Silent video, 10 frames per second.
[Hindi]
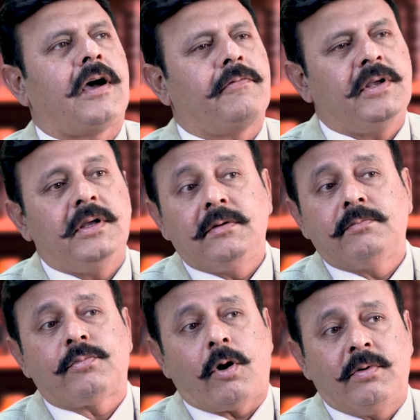काफ़ी
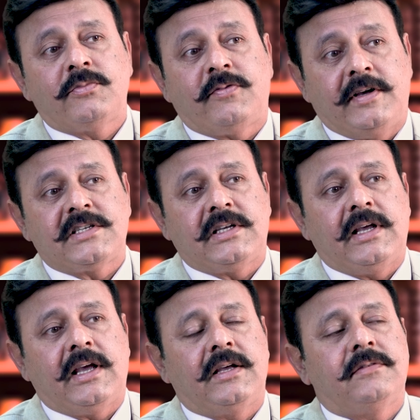प्रॉब्लम्स फेस
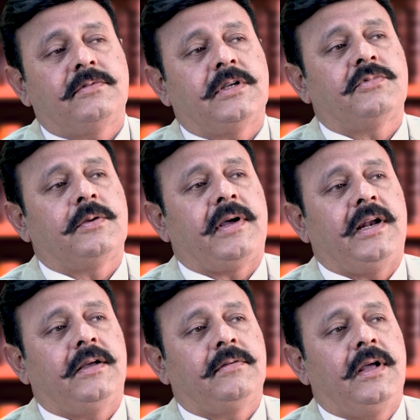किए हैं सबसे
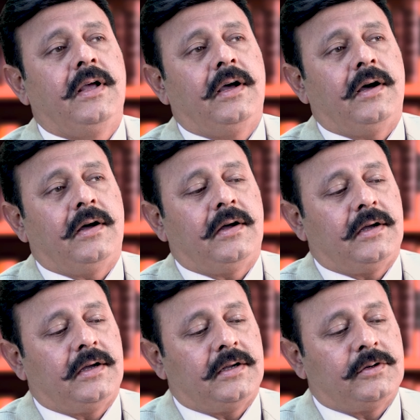पहले आ,
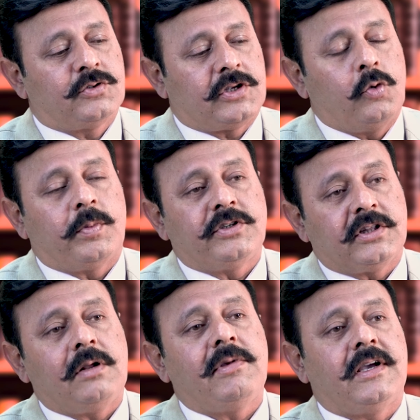उसके ऊपर
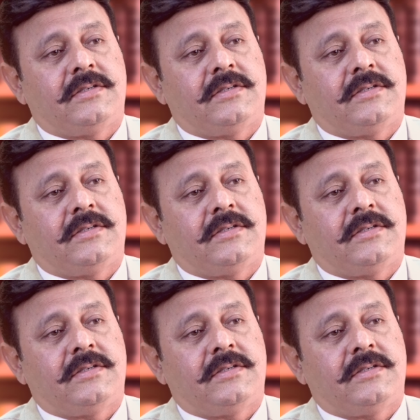जितने भी